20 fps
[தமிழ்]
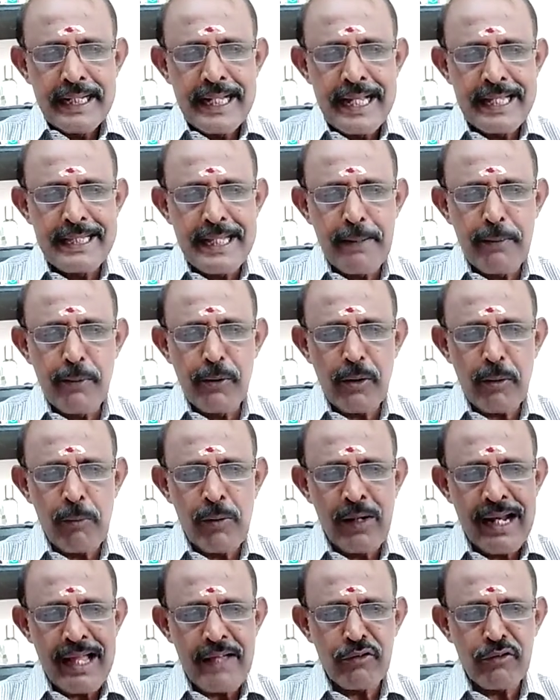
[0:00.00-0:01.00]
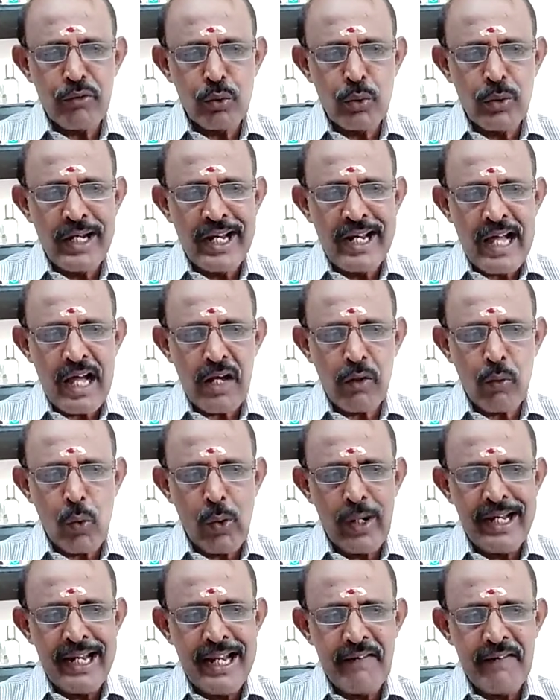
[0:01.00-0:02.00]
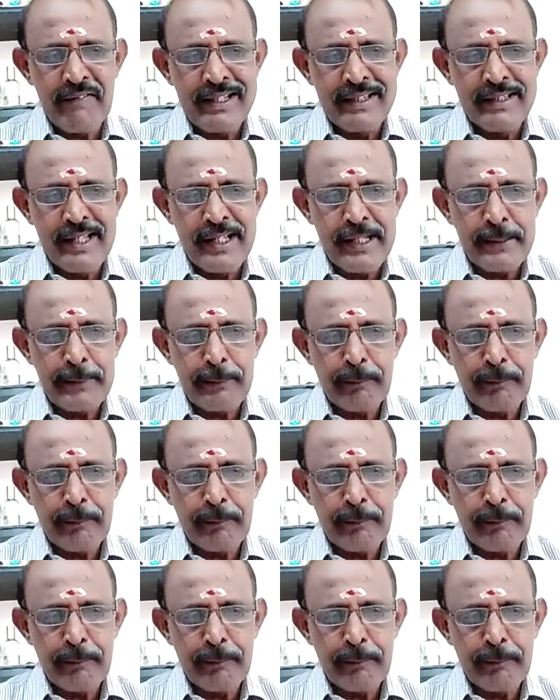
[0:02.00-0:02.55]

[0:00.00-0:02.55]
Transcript: எதிர்புறமுள்ள சூரியனார் கோயிலில் வந்து